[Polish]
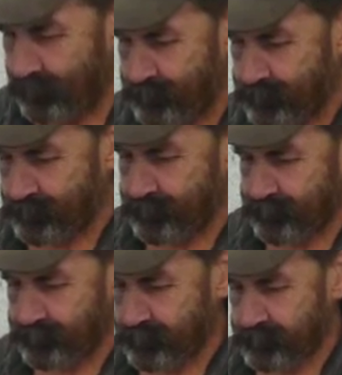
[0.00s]
ale nie, nie
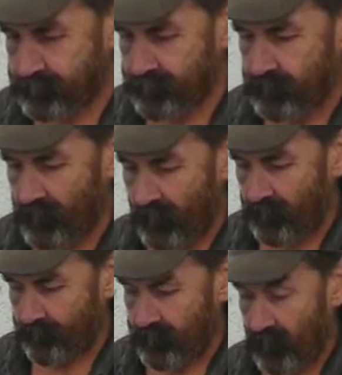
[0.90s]
w ten, nie
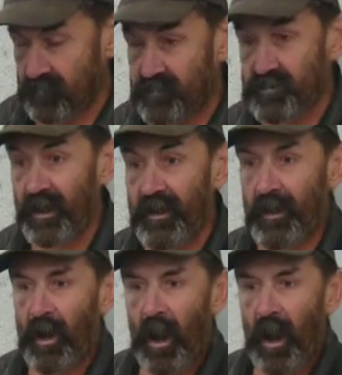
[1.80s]
tak mocno czarny humor.